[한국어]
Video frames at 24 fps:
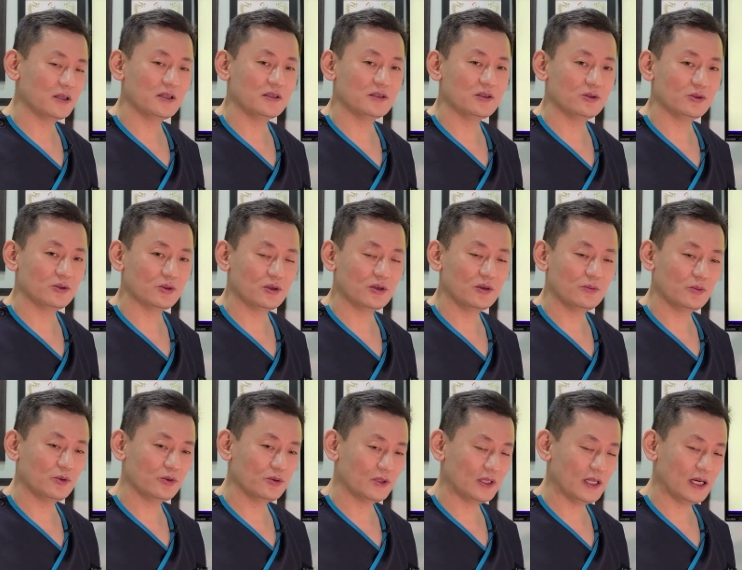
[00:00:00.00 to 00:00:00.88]
결절종을
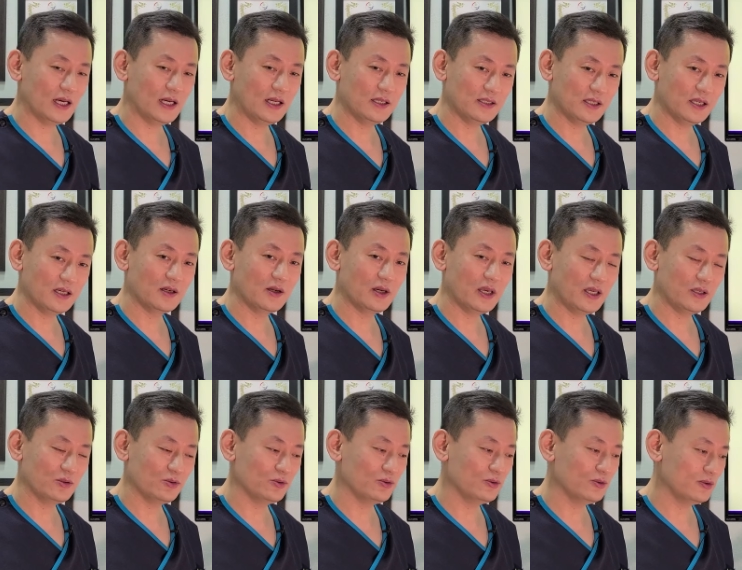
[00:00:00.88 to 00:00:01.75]
모두 다 제거해
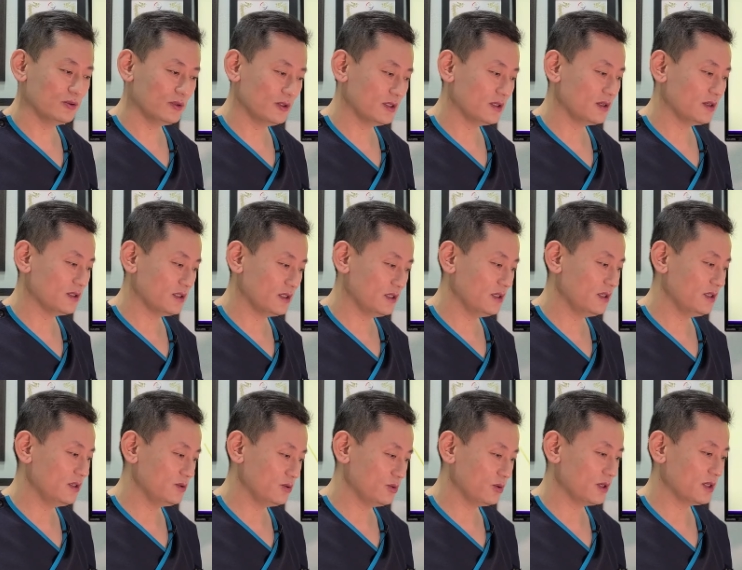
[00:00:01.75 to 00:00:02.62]
주는 것이
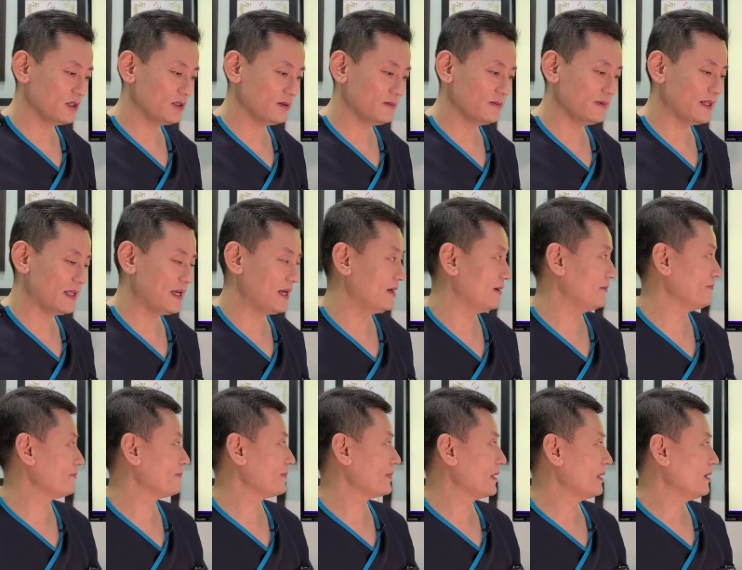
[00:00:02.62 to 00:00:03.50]
좋겠습니다.
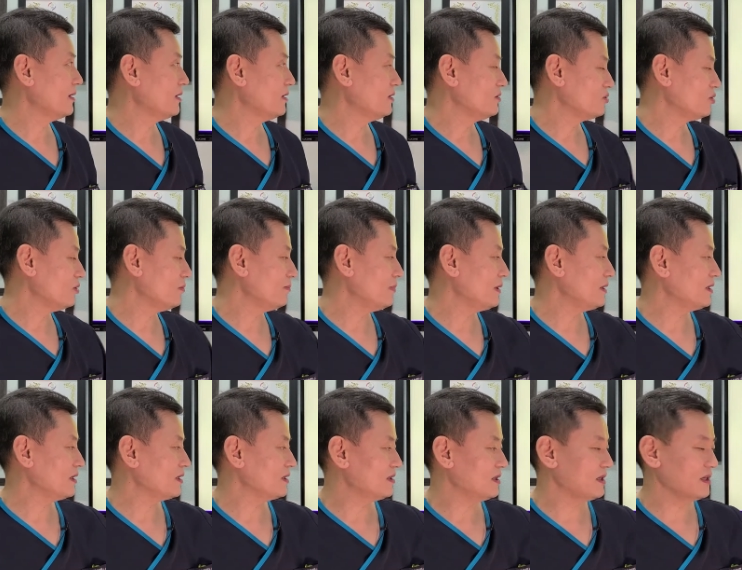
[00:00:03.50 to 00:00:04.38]

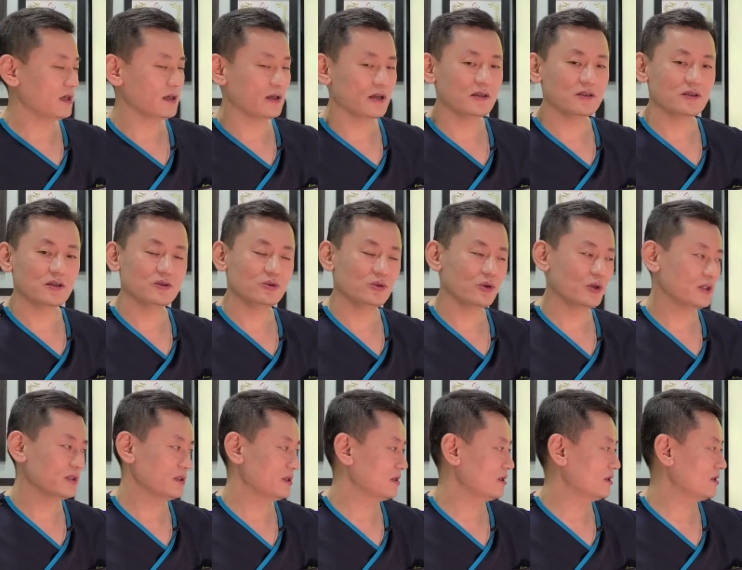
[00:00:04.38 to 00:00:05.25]
손바닥에 생긴
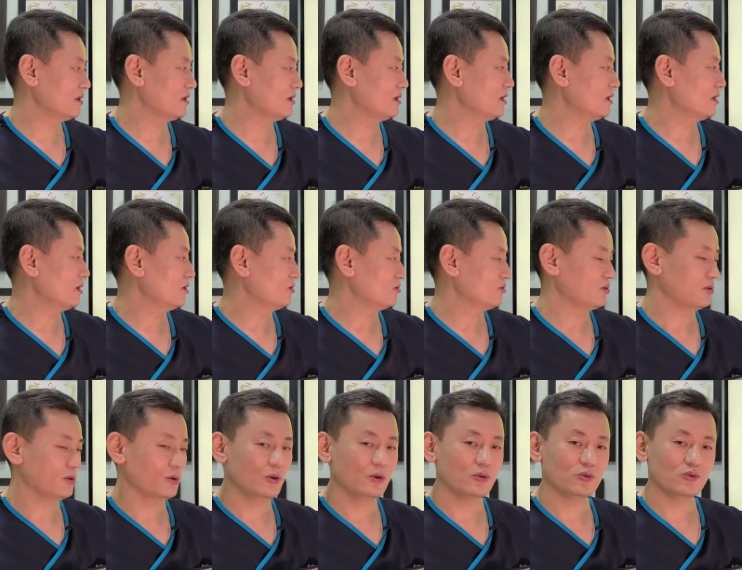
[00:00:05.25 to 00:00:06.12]
결절종에서는
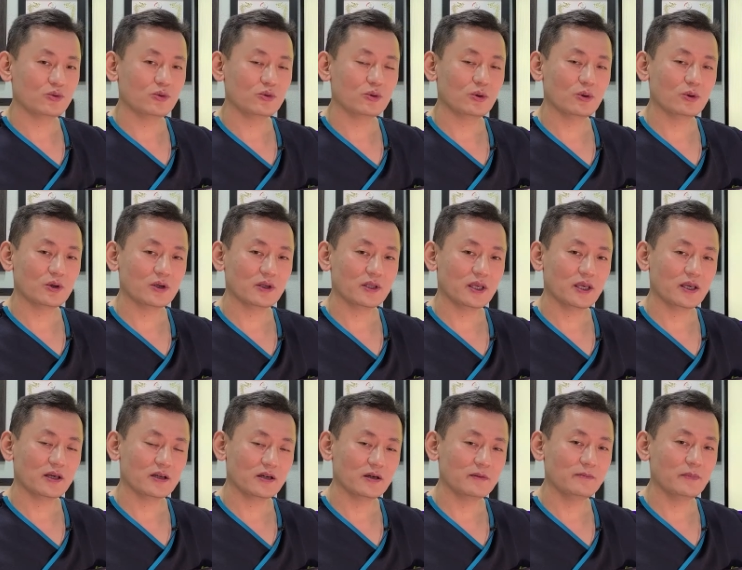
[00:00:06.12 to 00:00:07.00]
주로 굴곡근의
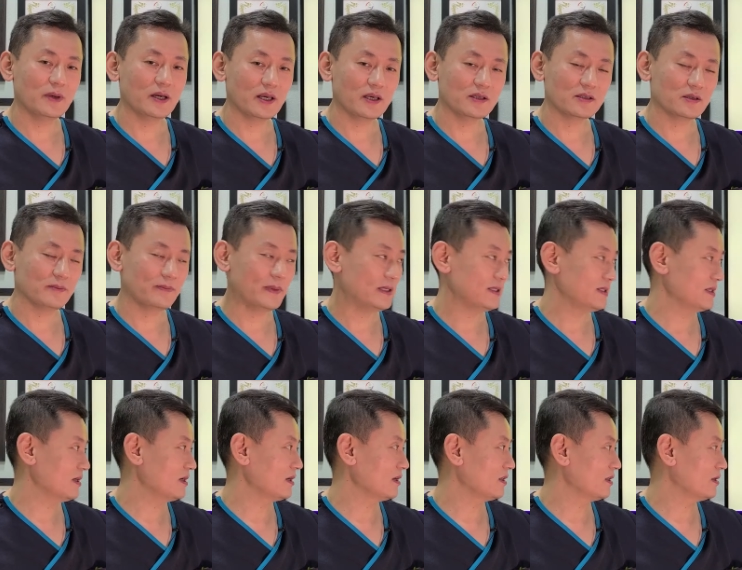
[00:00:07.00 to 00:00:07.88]
근막에서
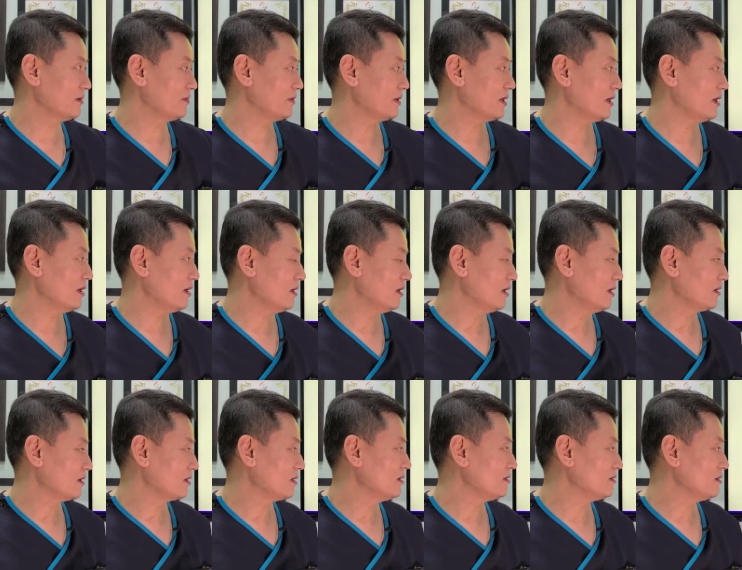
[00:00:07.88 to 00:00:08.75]
발생하기 때문에
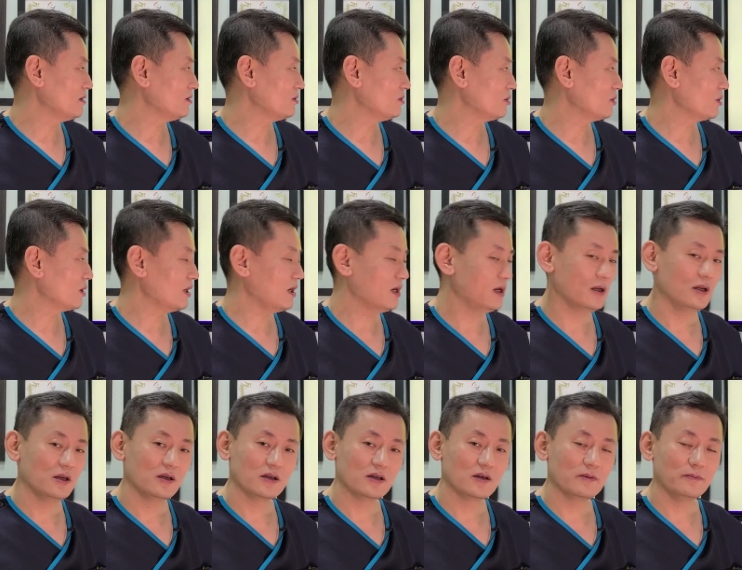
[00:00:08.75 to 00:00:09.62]
결절종과
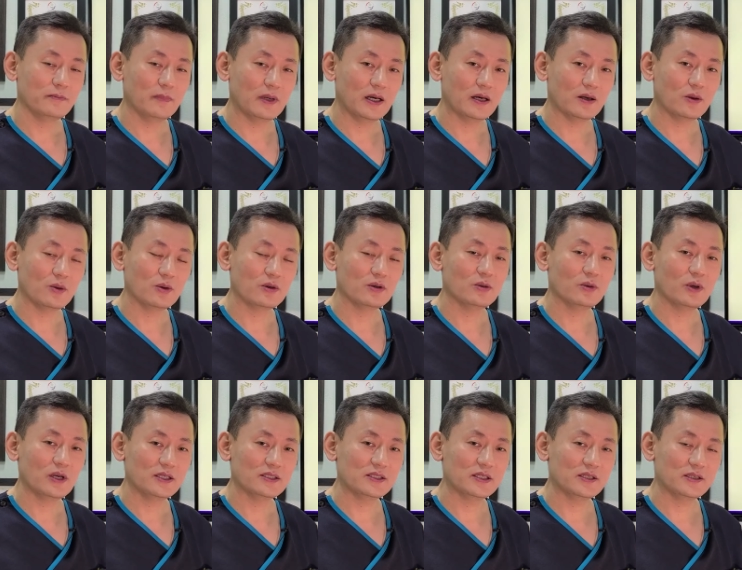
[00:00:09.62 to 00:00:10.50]
근막 혹은
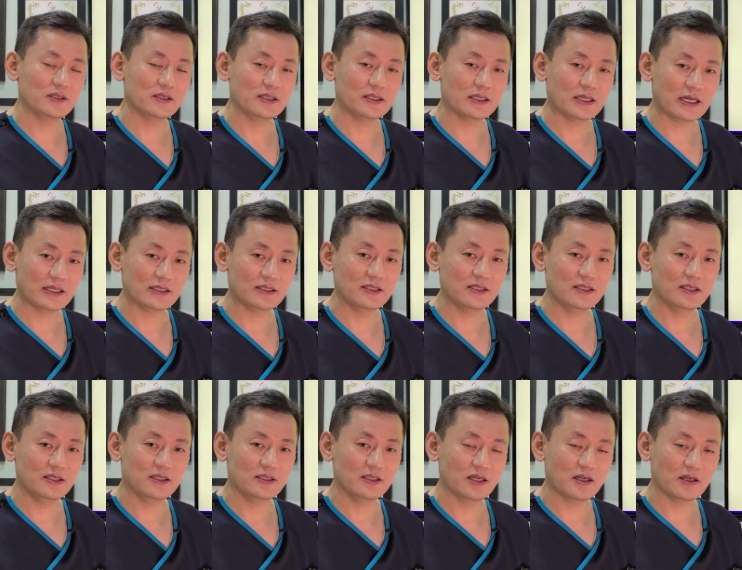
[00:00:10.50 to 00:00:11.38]
활차를 같이
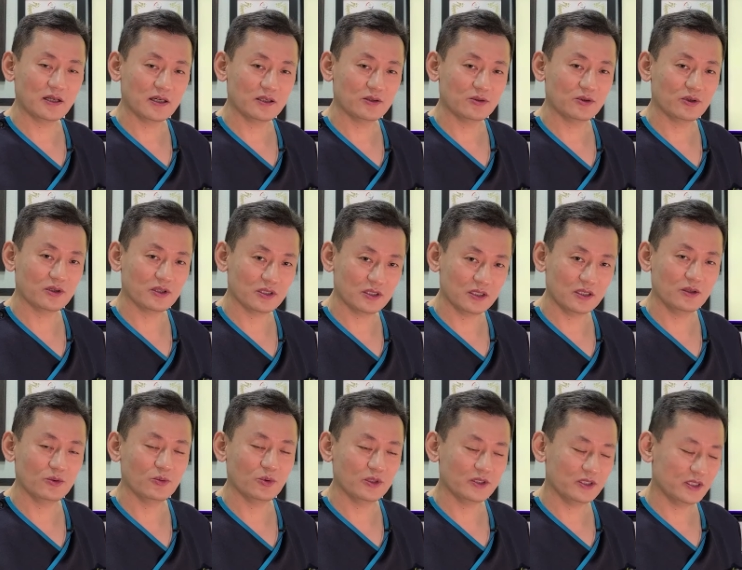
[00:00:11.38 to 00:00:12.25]
제거해 주는 것이
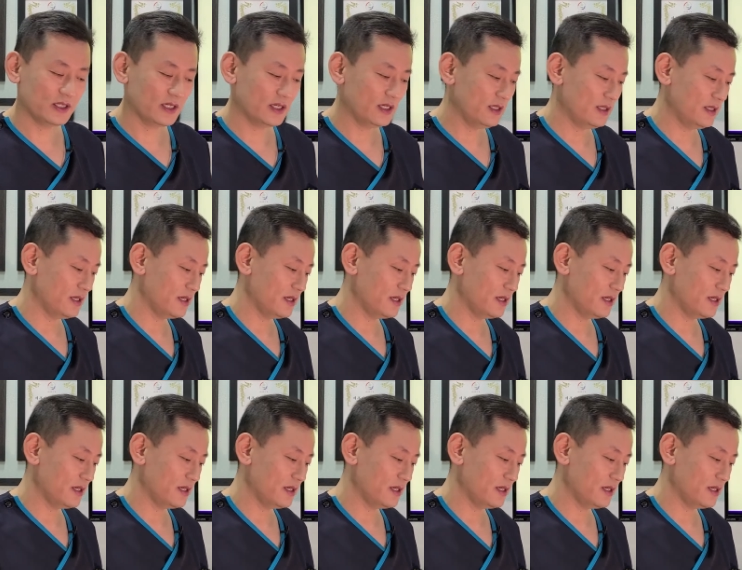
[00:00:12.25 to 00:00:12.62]
원칙이